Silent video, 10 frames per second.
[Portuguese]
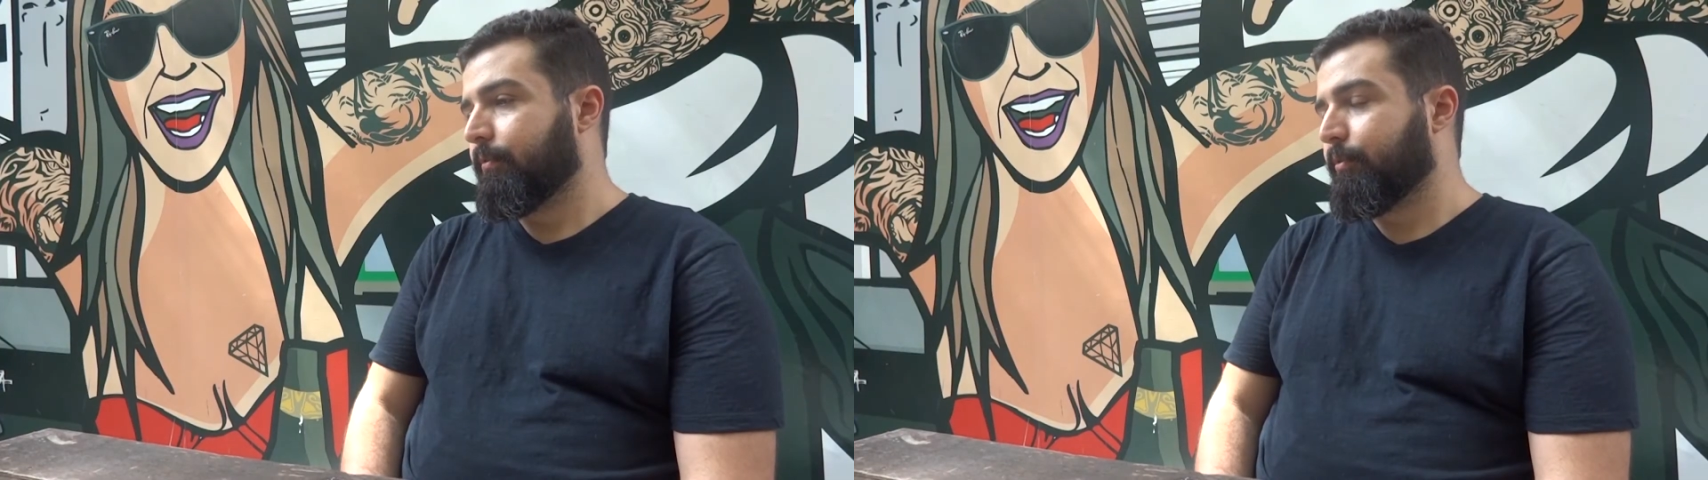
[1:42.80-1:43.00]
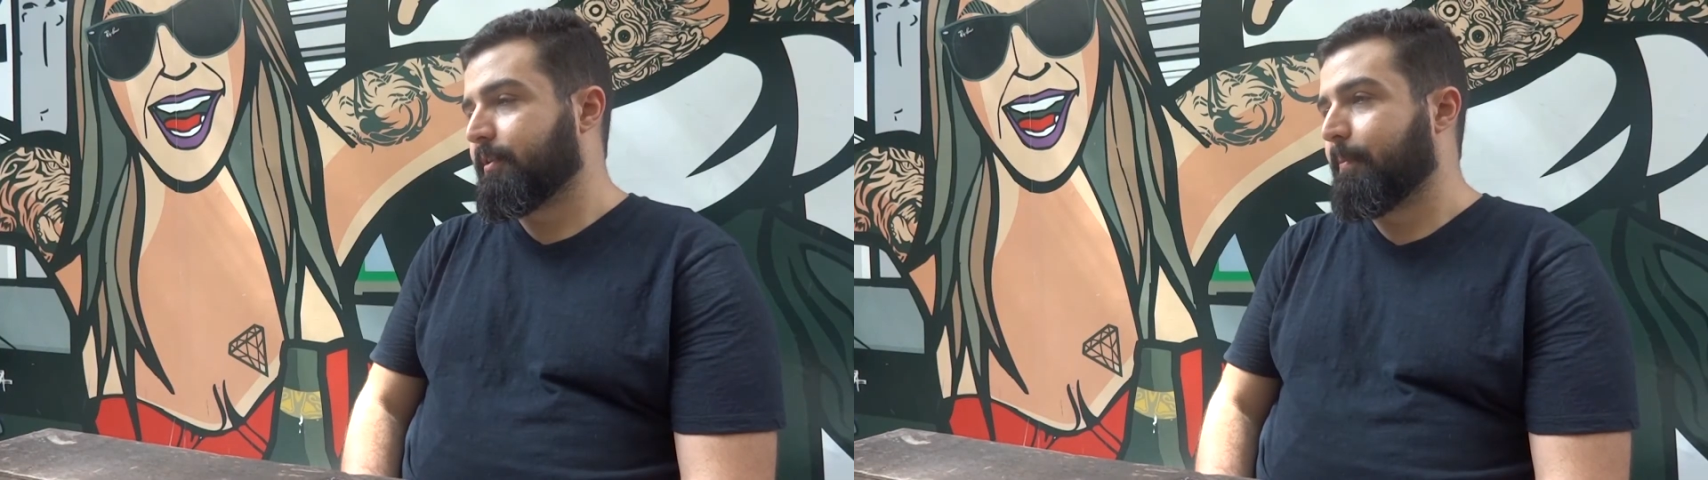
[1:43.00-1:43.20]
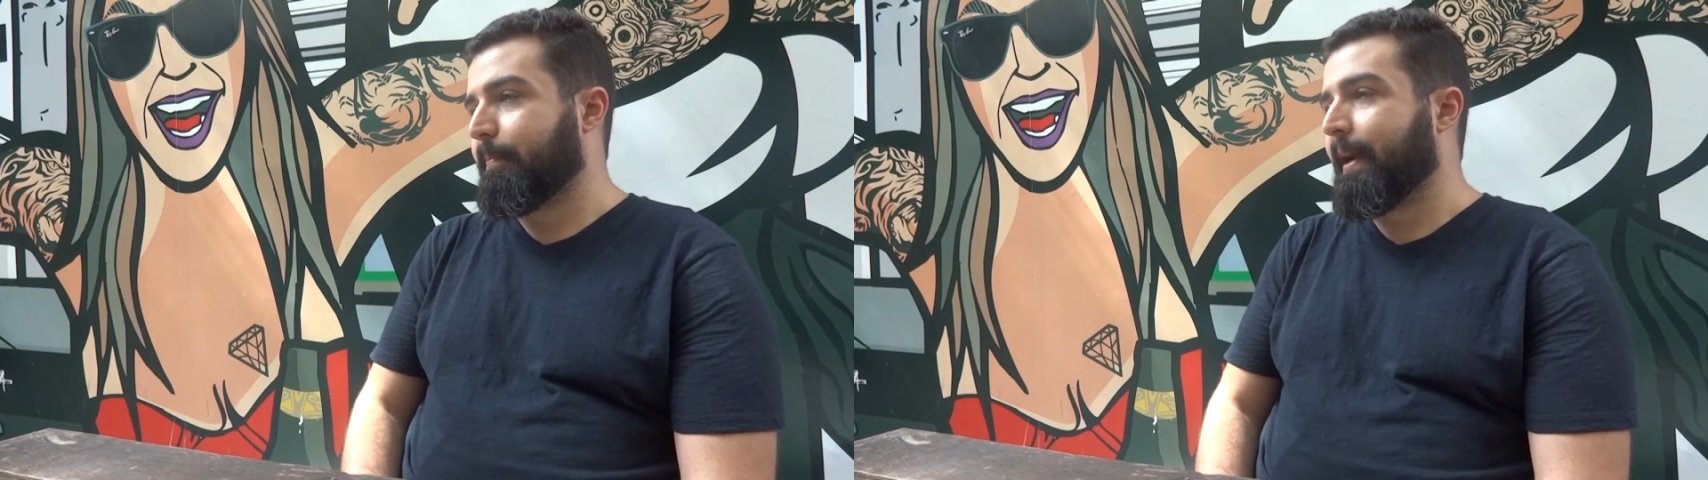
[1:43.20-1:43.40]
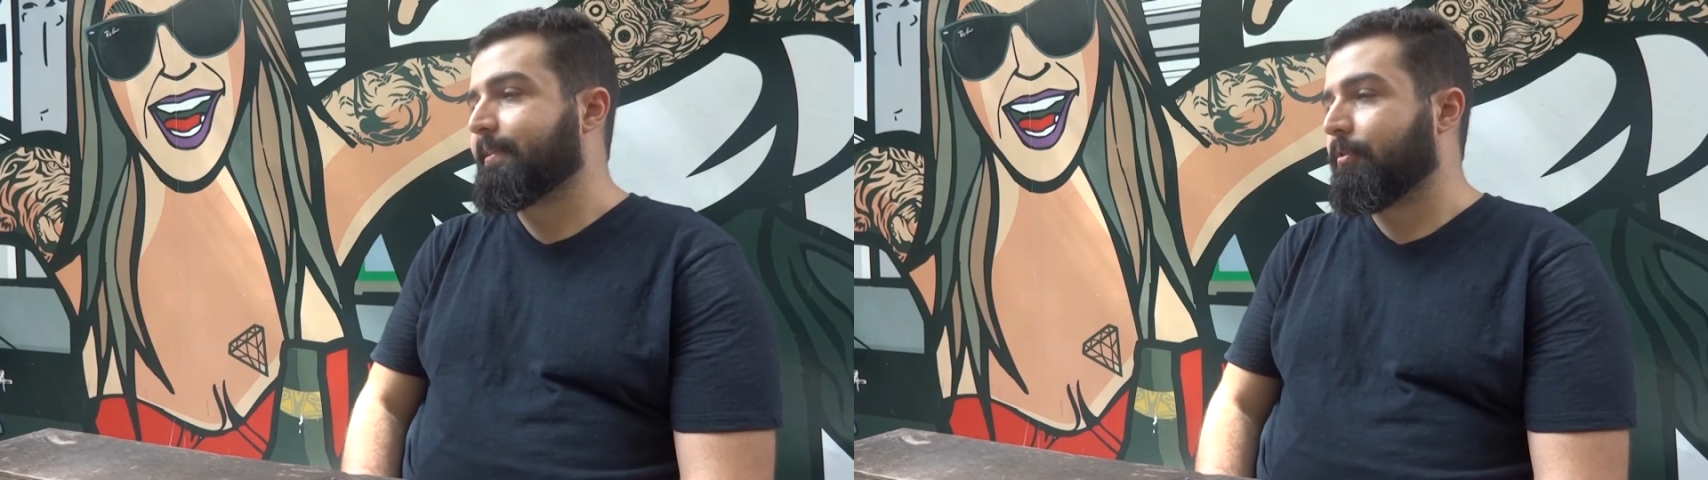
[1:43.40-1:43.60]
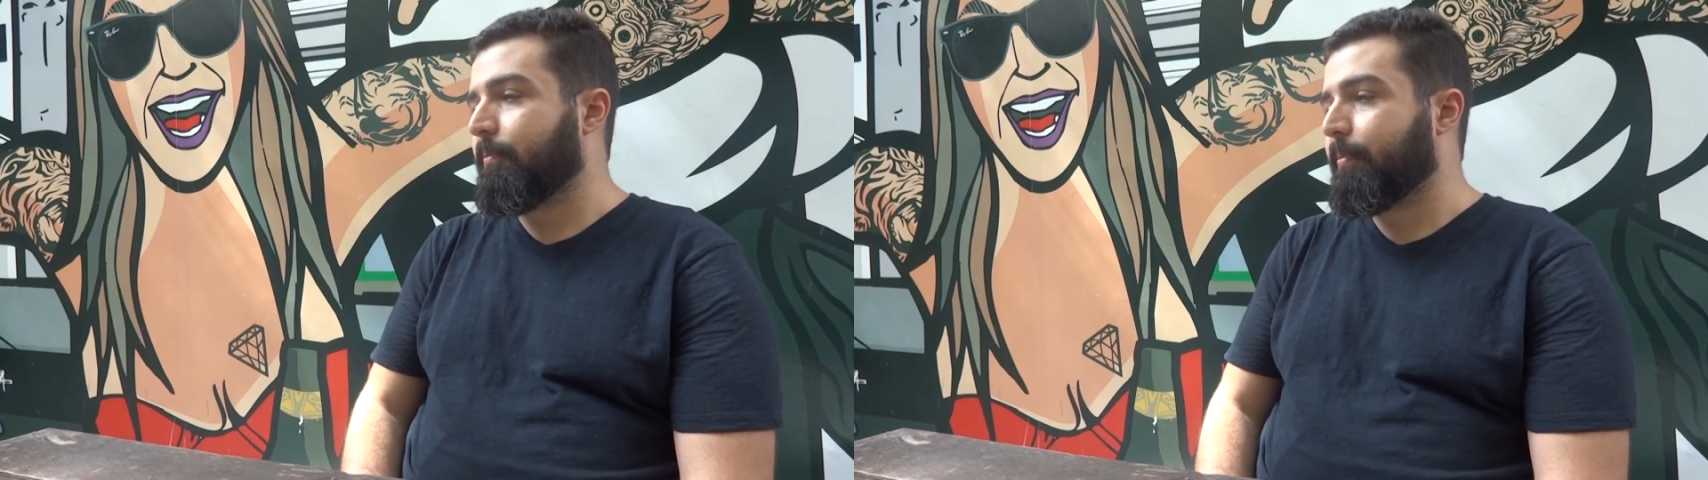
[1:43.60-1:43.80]
você
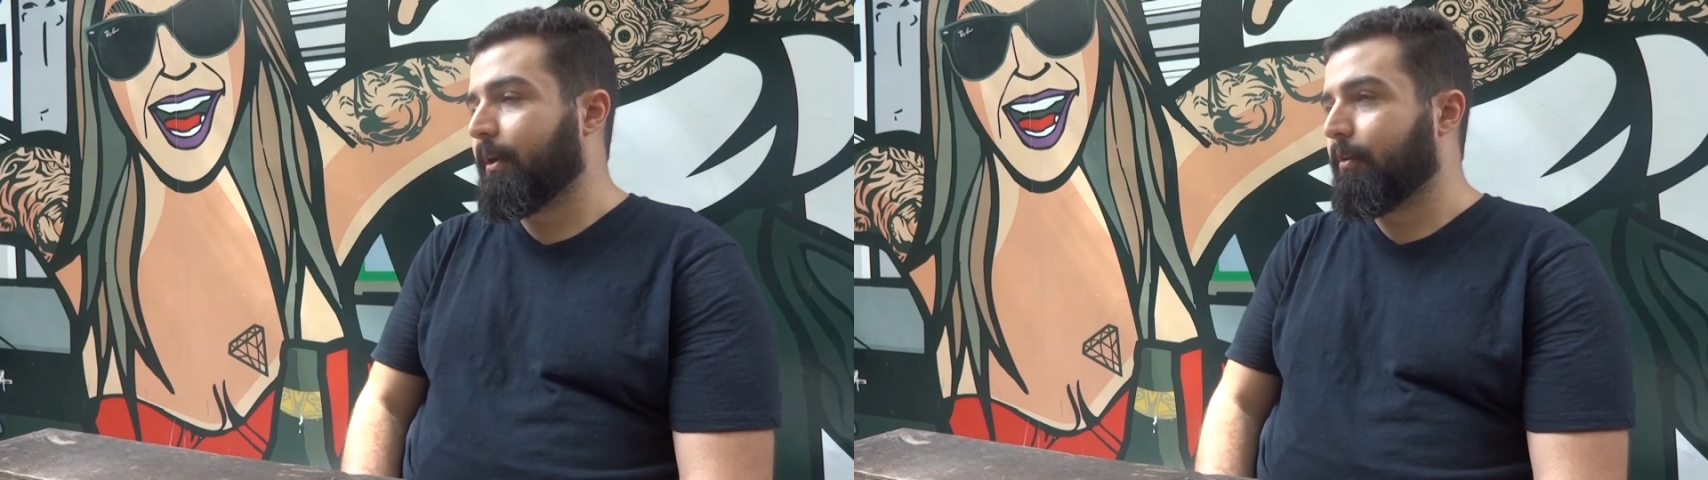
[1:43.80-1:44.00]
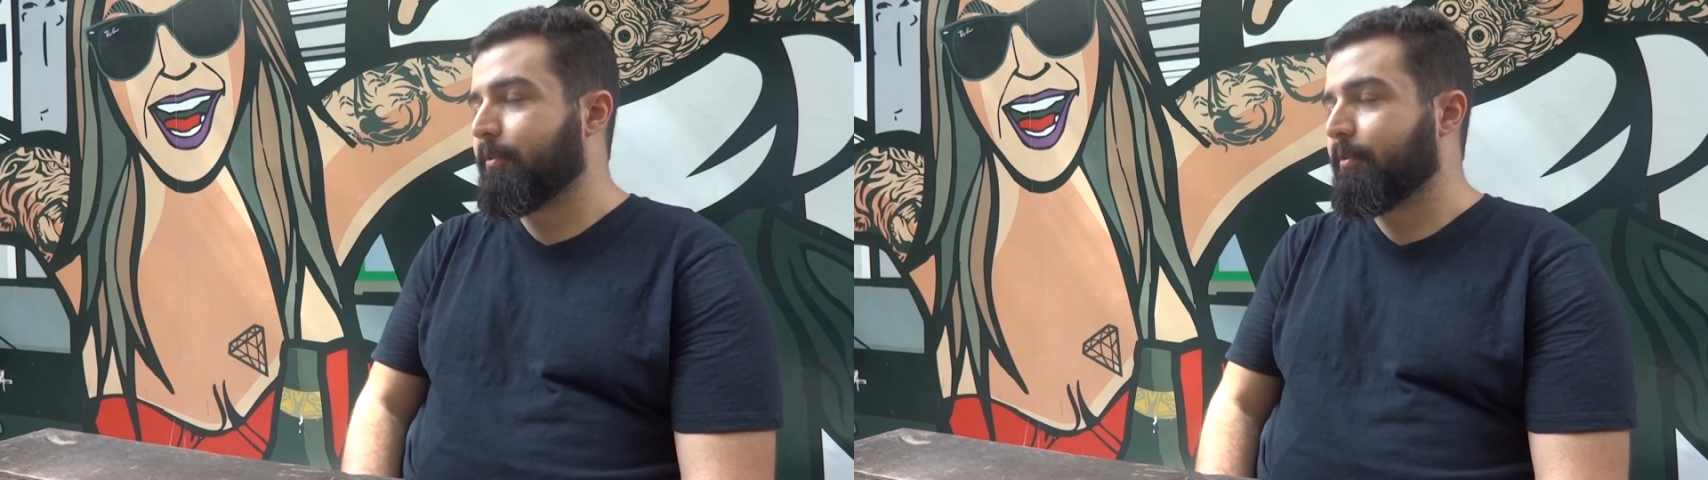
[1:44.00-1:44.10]
perde seu emprego,